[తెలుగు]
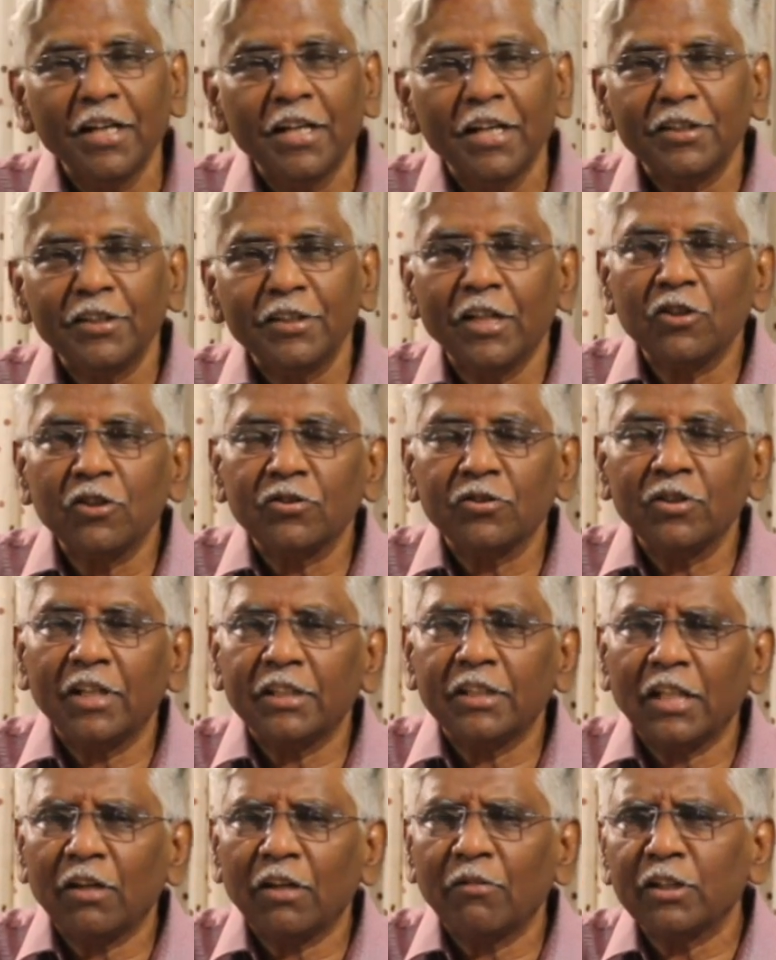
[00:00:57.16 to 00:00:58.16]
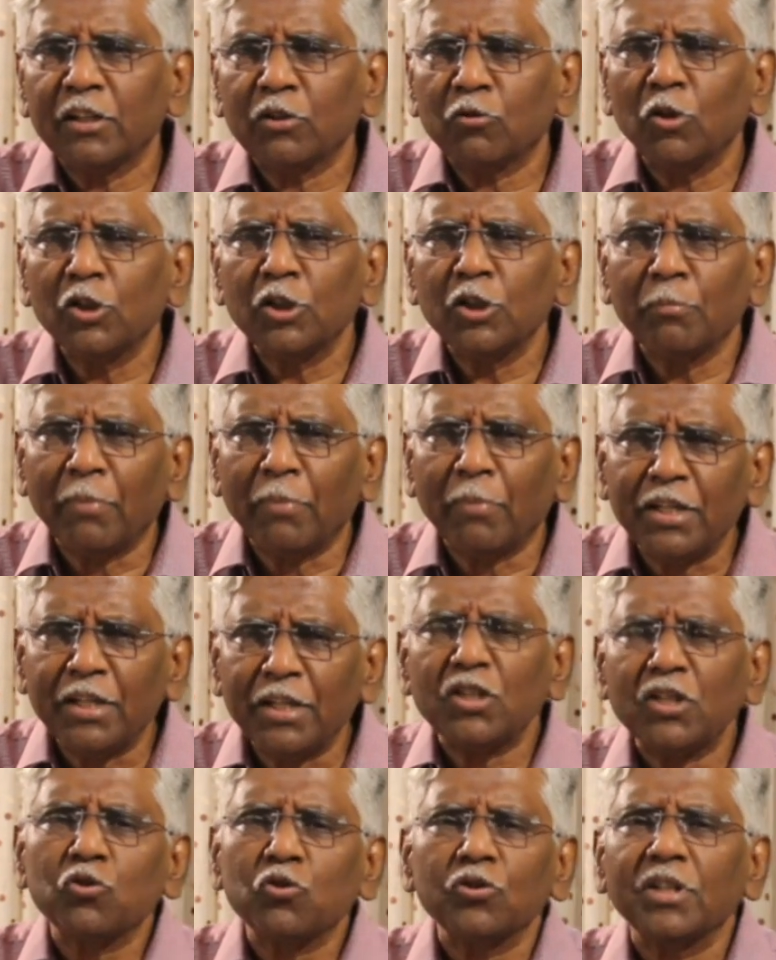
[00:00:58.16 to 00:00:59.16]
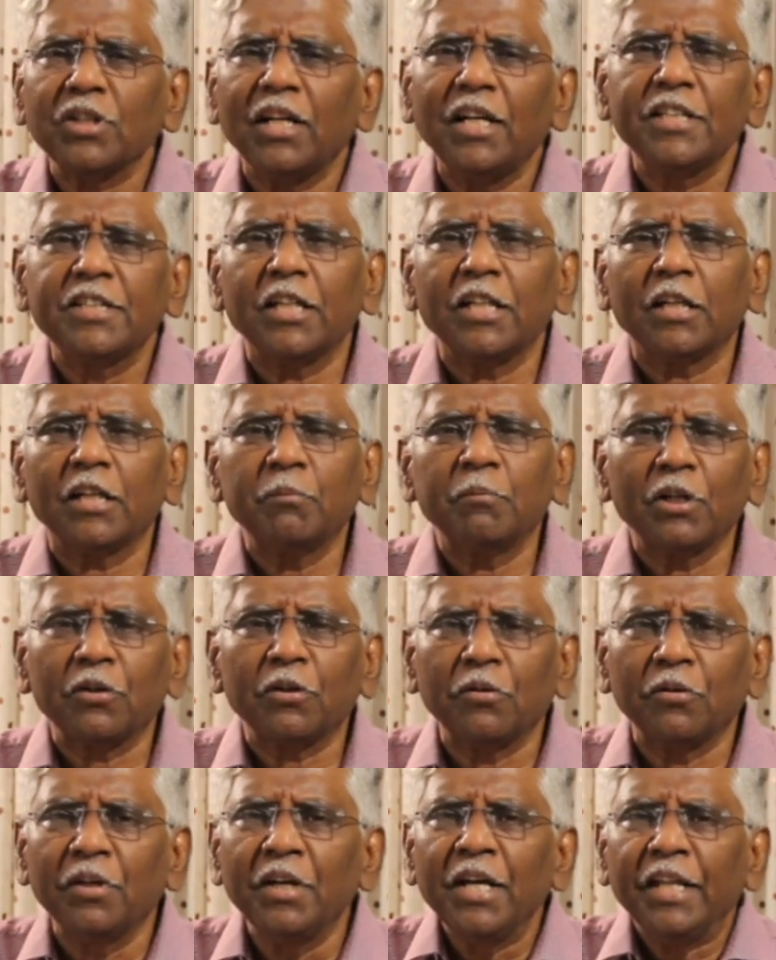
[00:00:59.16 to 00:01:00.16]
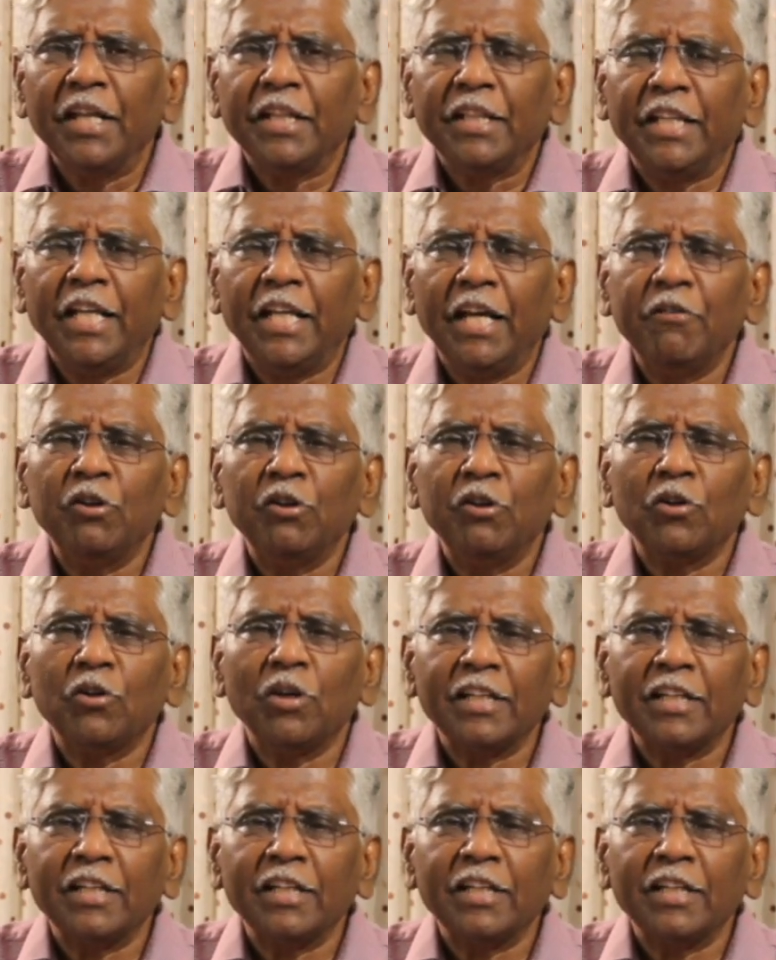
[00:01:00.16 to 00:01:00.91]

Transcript: తెలుసుకున్న తర్వాత కొంచెం మంచి సూచనలు ఇచ్చాడు మనకు దేవుని కొరకు